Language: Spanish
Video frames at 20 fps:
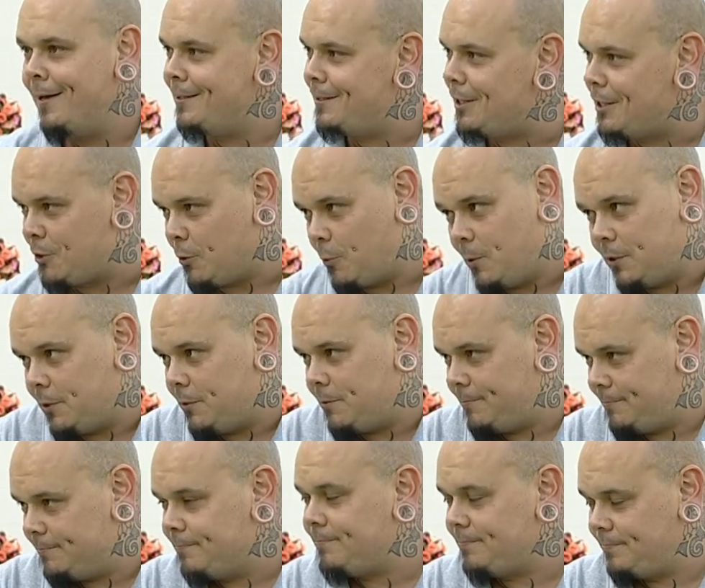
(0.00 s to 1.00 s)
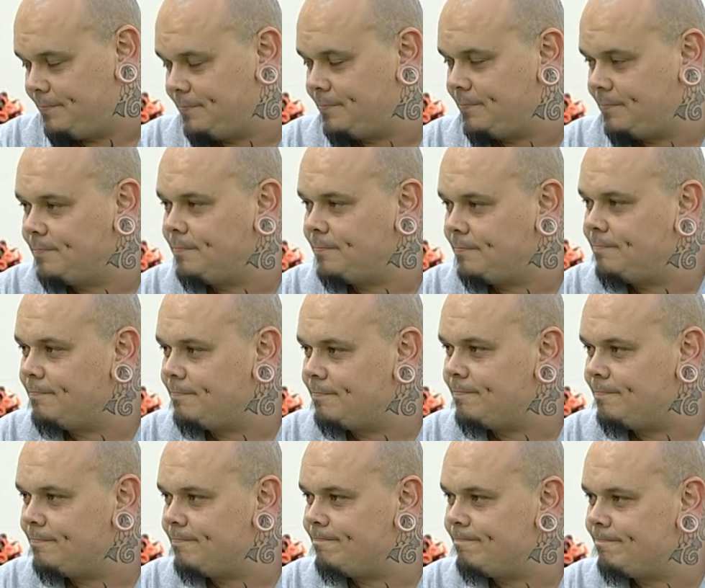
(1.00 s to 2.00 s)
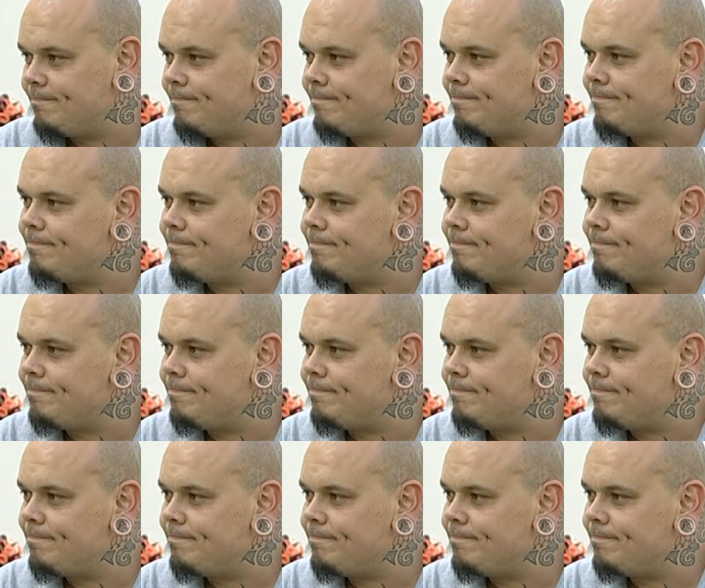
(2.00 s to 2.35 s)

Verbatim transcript: tres Un poquito más, ¿no? Pues